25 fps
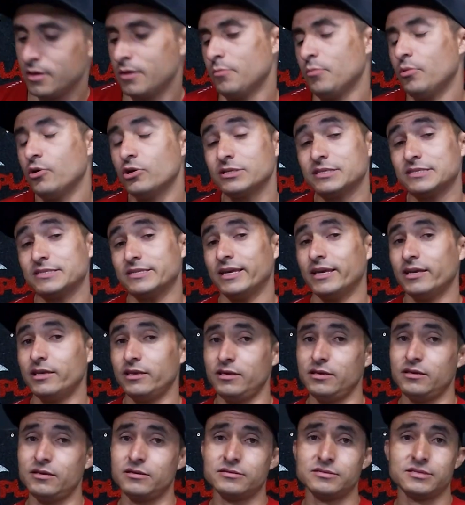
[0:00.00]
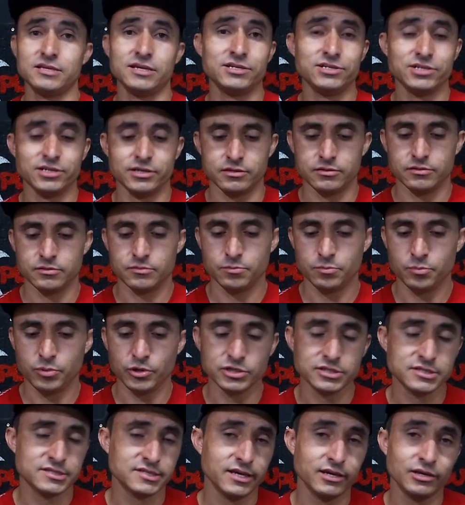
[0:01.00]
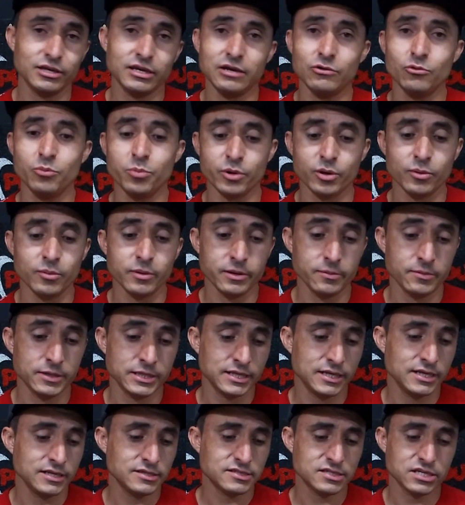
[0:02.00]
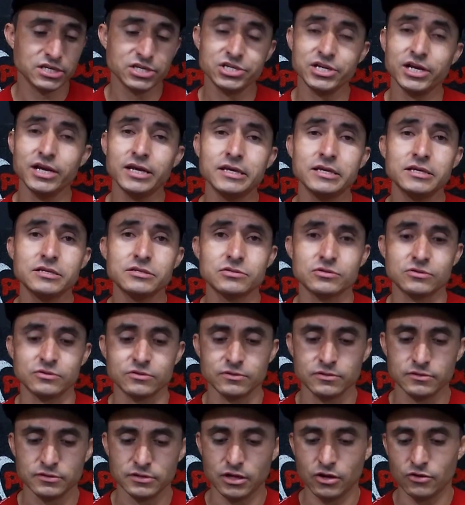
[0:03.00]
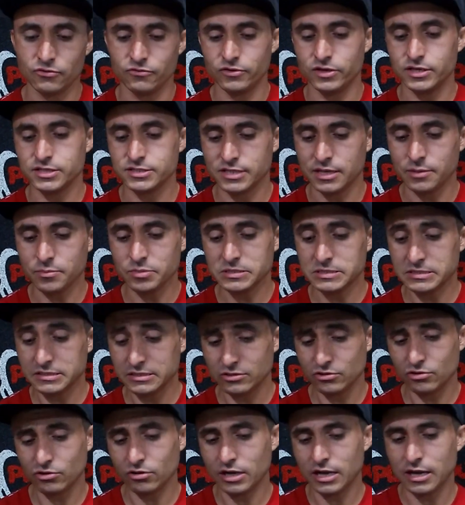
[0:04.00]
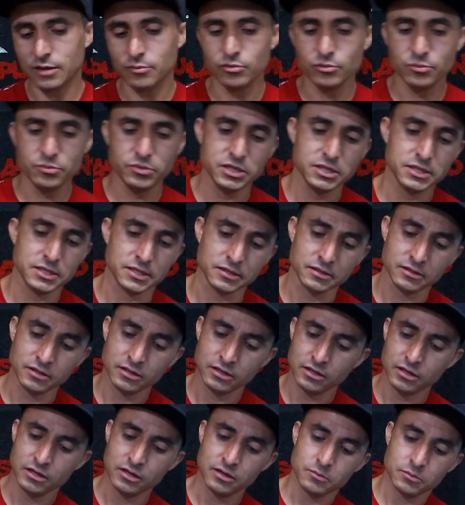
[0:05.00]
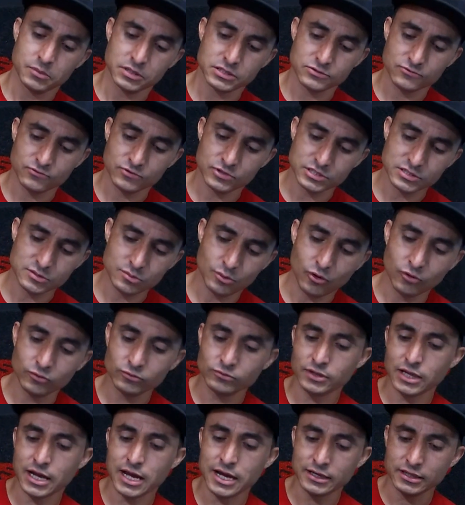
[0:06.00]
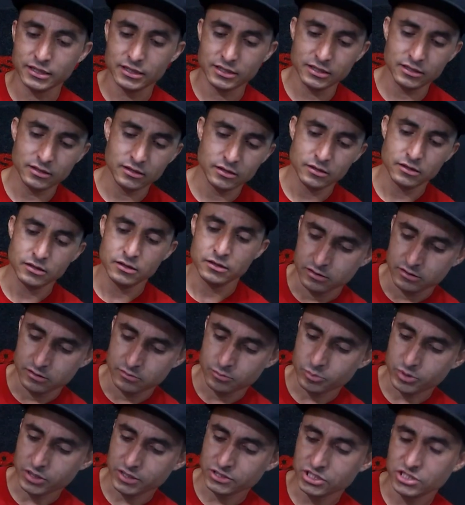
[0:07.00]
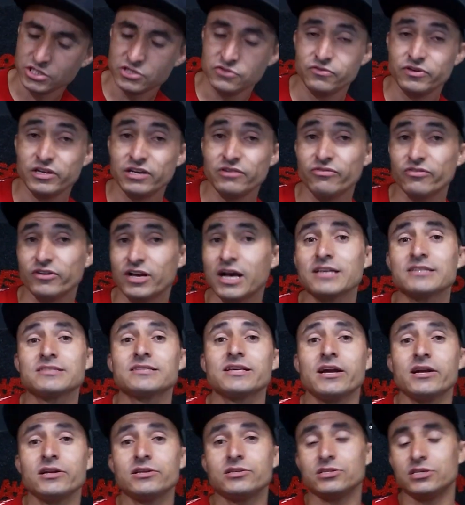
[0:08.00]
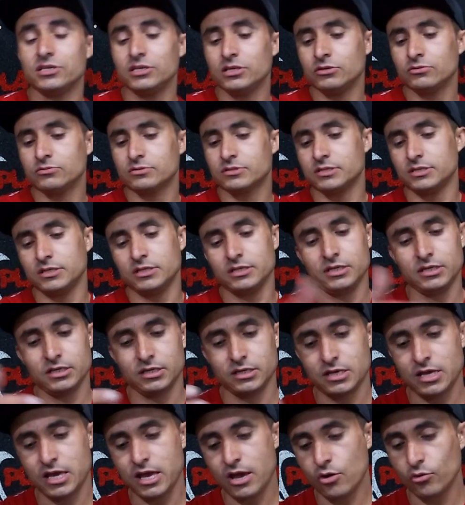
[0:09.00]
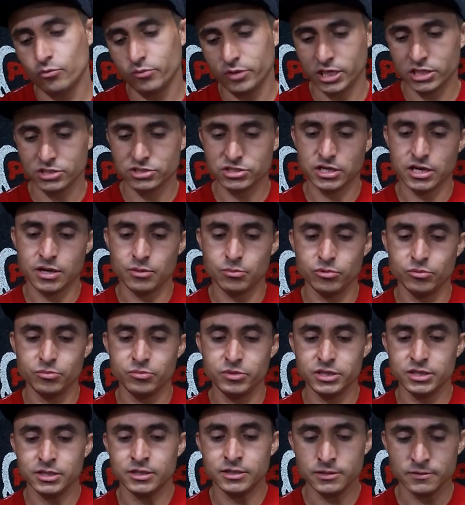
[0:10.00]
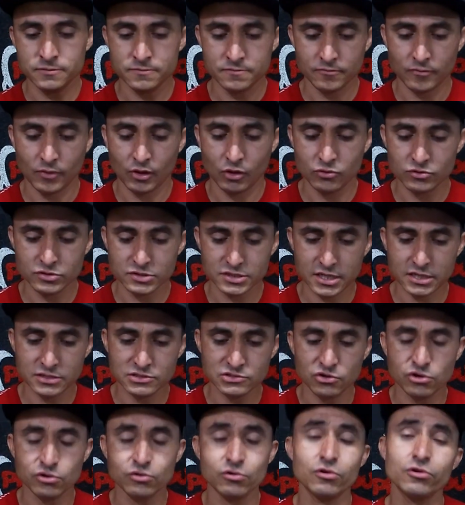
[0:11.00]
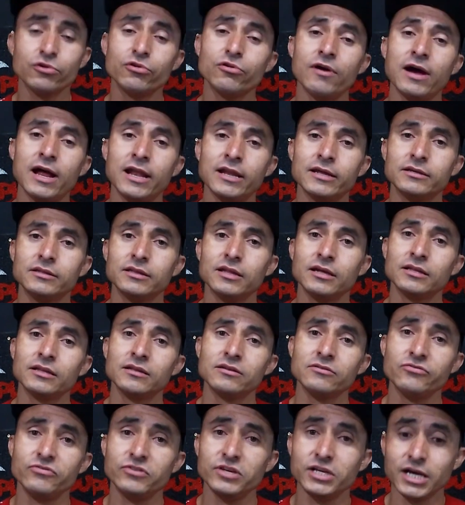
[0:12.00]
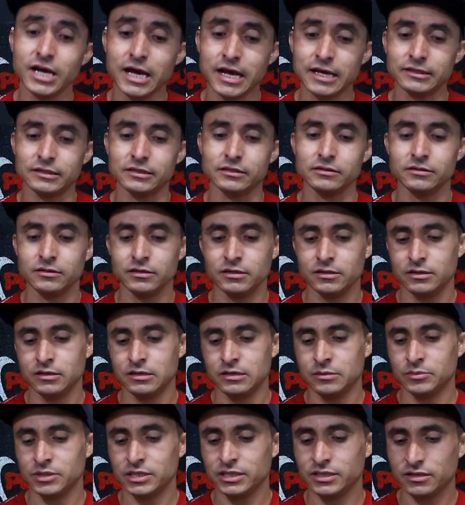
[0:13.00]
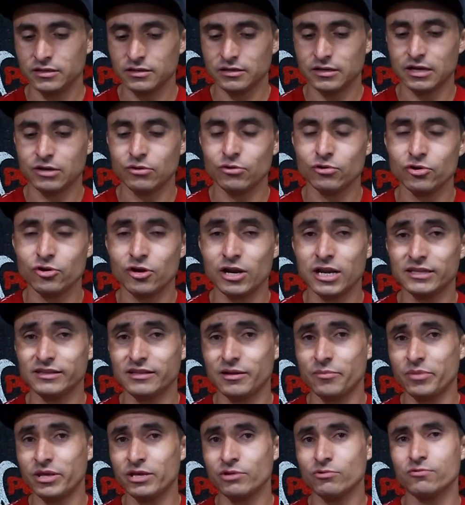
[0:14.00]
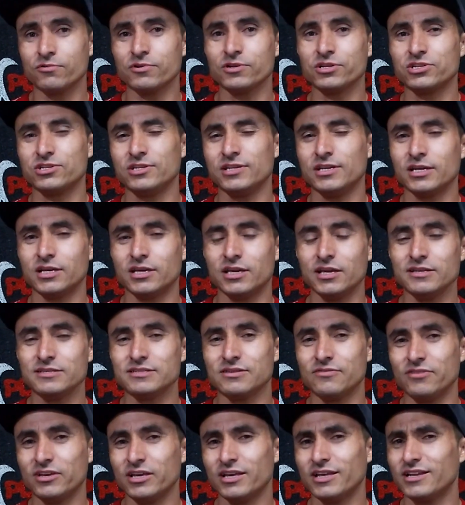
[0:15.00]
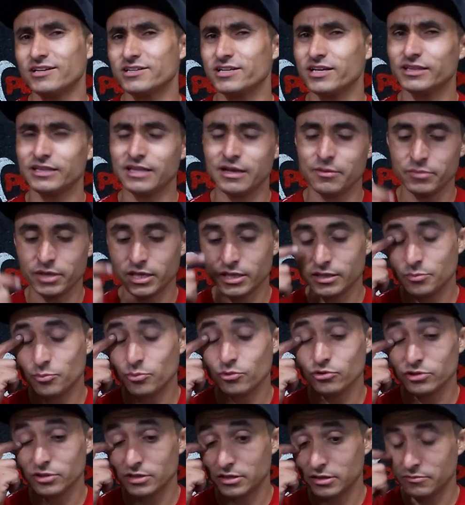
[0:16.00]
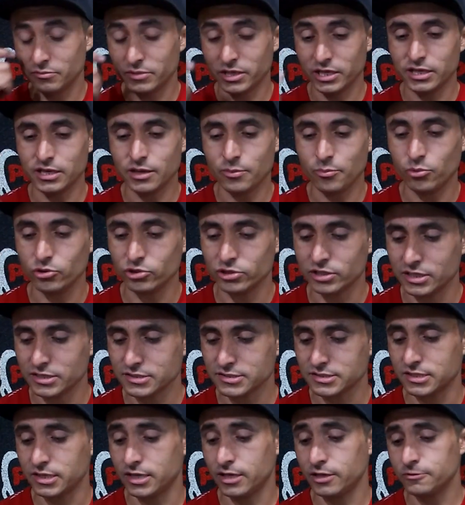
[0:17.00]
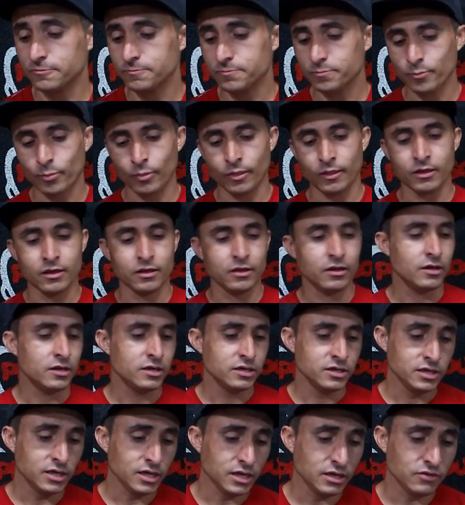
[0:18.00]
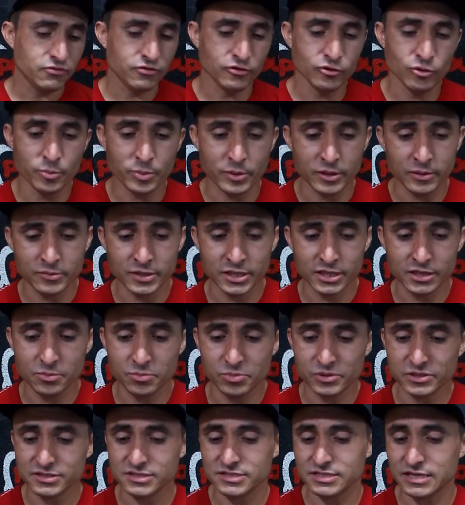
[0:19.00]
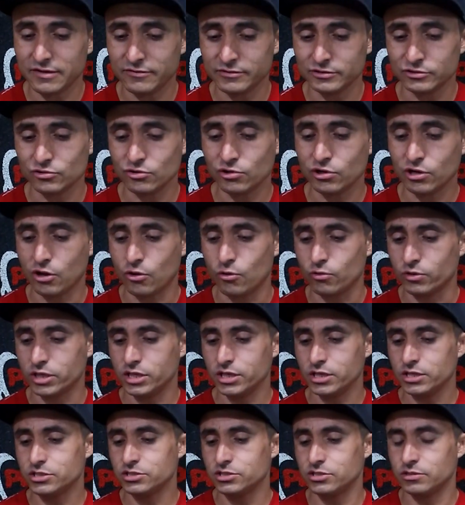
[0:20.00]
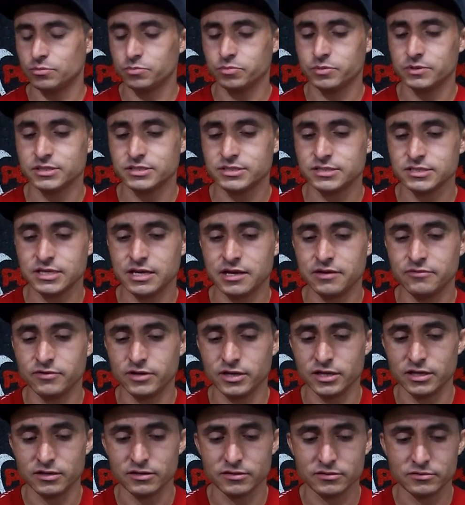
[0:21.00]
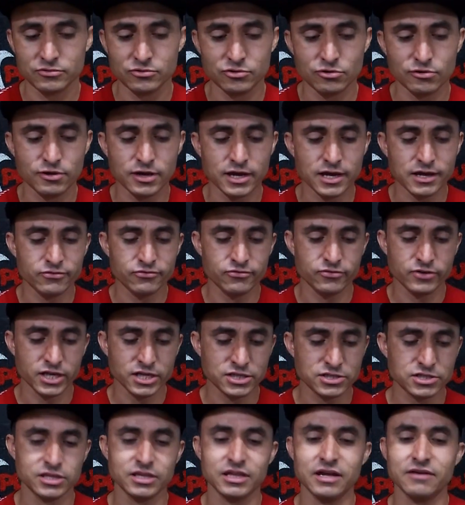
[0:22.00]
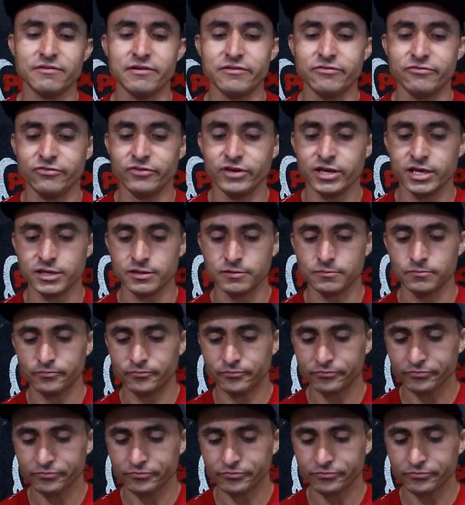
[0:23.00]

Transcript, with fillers: Pode ser que seja, pode ser que o problema dele seja isso. Talvez nem precise trocar a bobina. Mas eu vou desmontar aqui para a gente verificar certinho se realmente é a bobina ou se é só a cordoalha que está danificada que a cordoalha está bem curtinha aqui, você vê que ela já está meio, que podre, meio que apodrecendo. E ele falou para mim que precisava trocar o kit, precisava trocar a frente que estava feia,